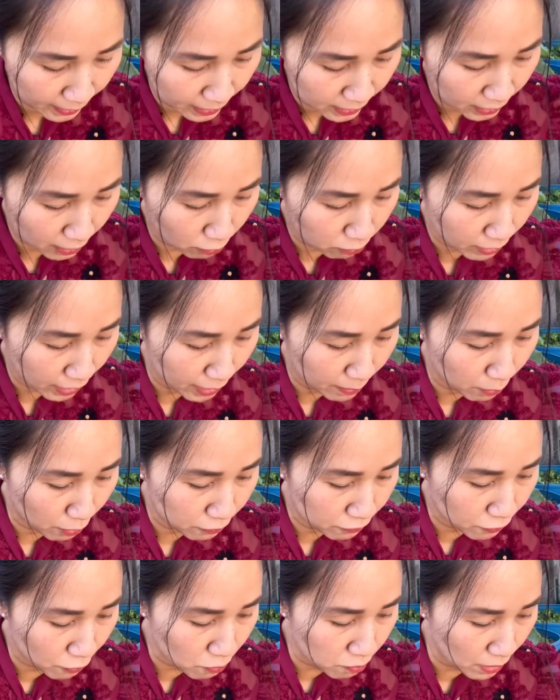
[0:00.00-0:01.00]
Không đầy một
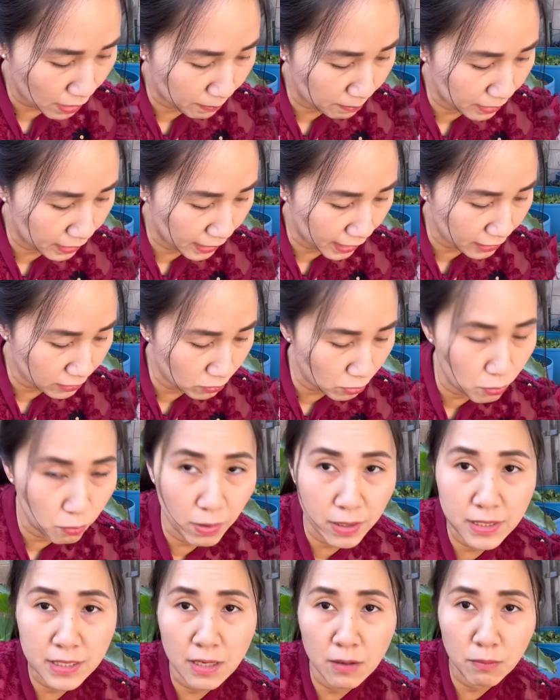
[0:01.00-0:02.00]
phút là mình đã thu
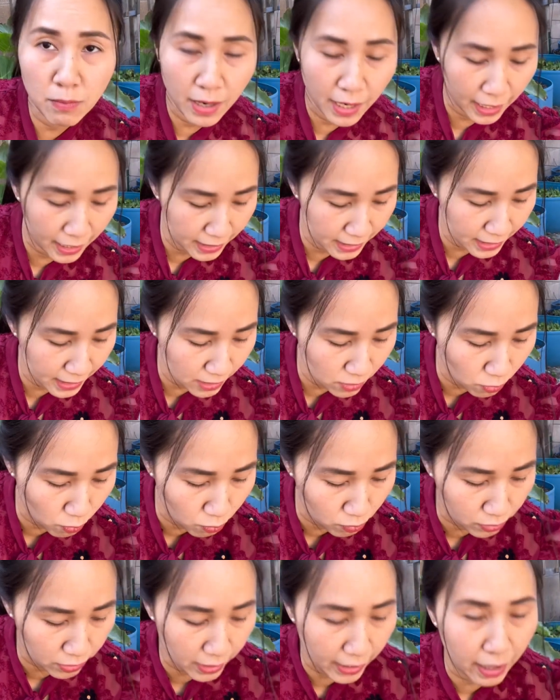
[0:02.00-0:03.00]
hoạch xong hai cái
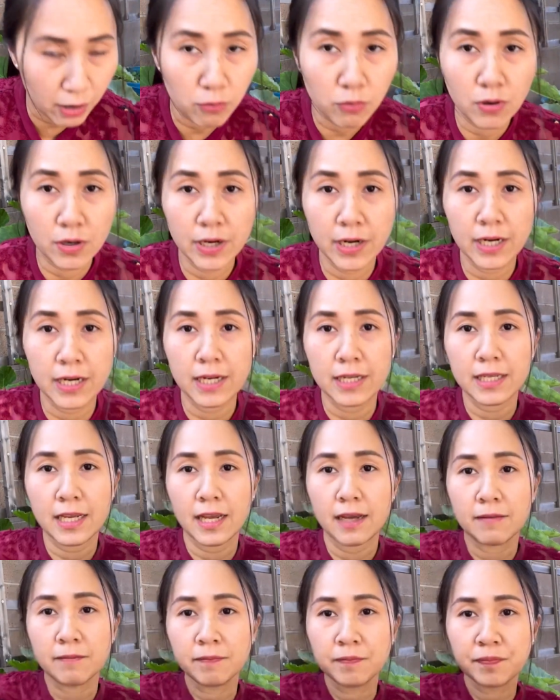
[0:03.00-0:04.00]
khuôn rau rồi nè cả nhà.
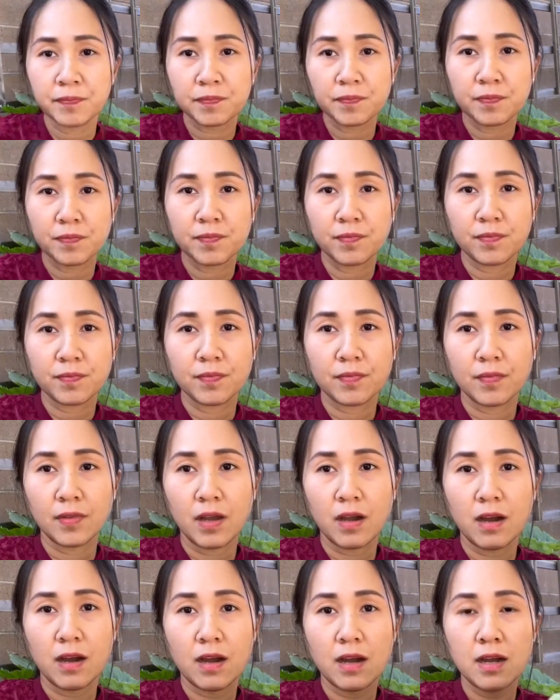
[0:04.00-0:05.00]

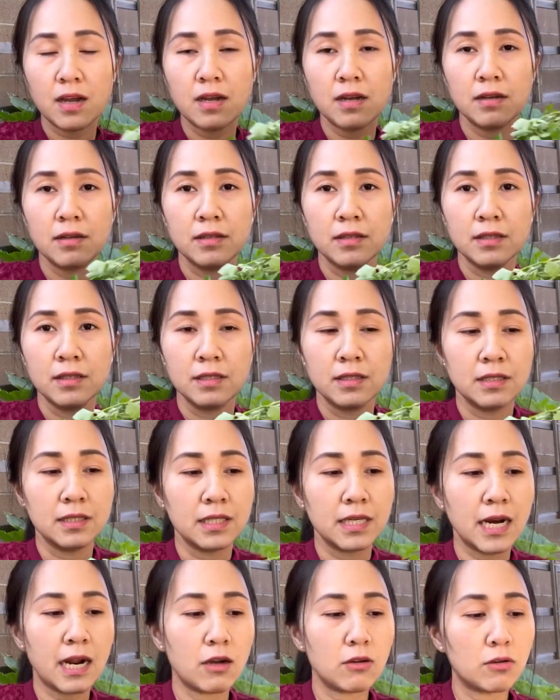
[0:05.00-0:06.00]
Đó,
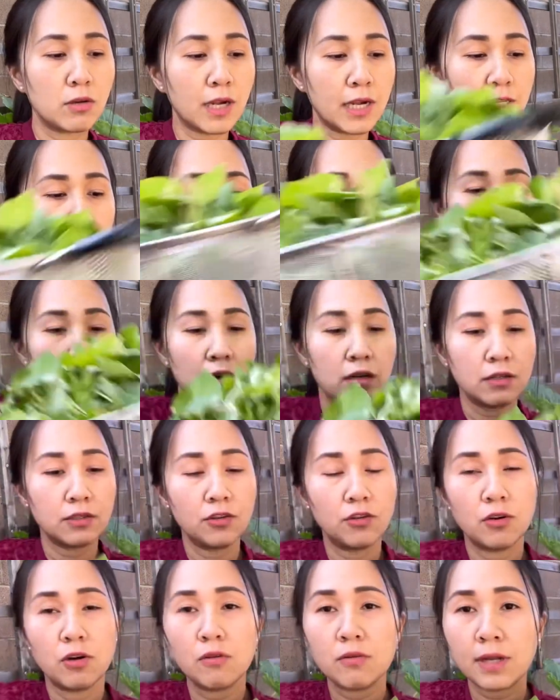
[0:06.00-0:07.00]
rau cải son
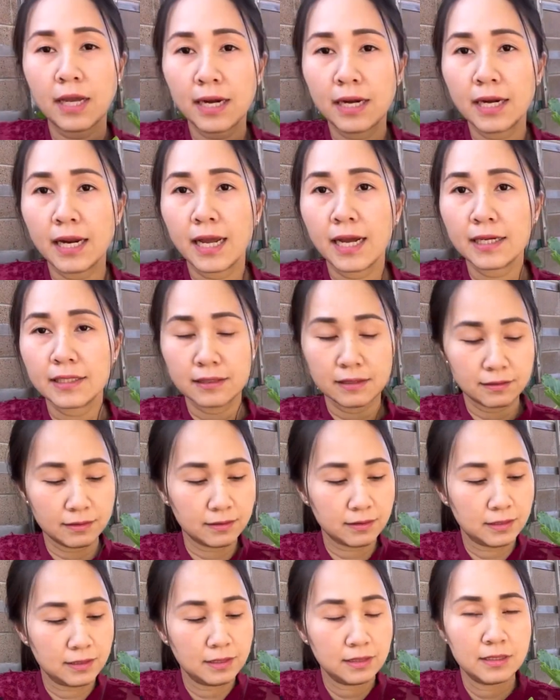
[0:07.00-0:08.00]
vô nấu canh ăn
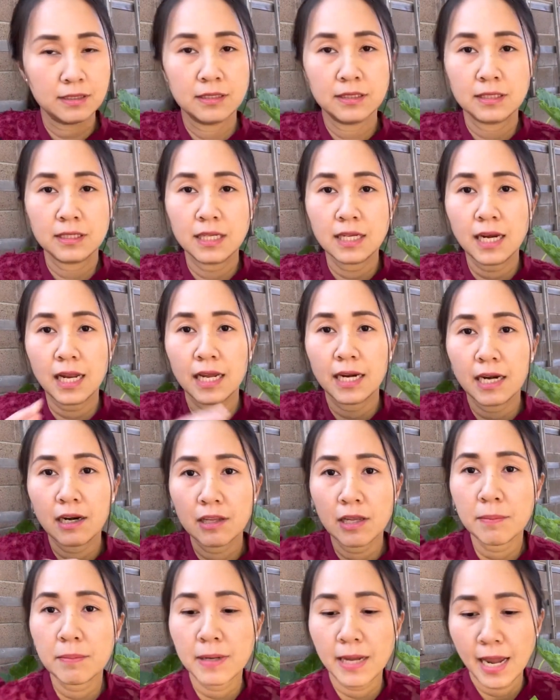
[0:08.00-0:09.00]
với lại rau
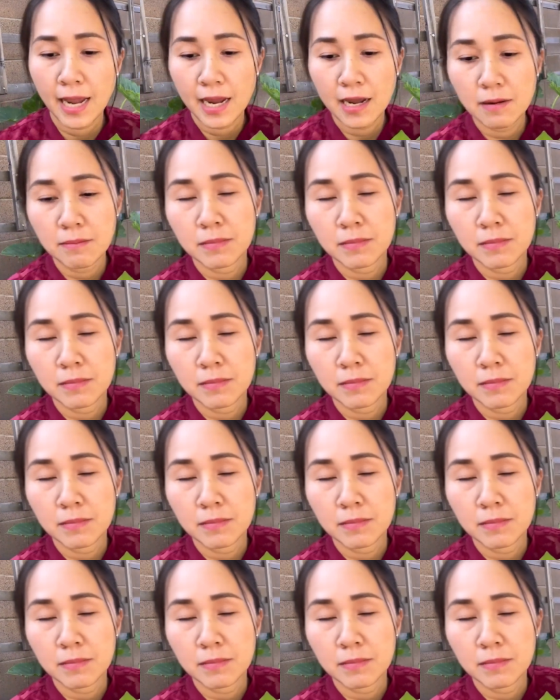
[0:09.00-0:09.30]
chấm cá.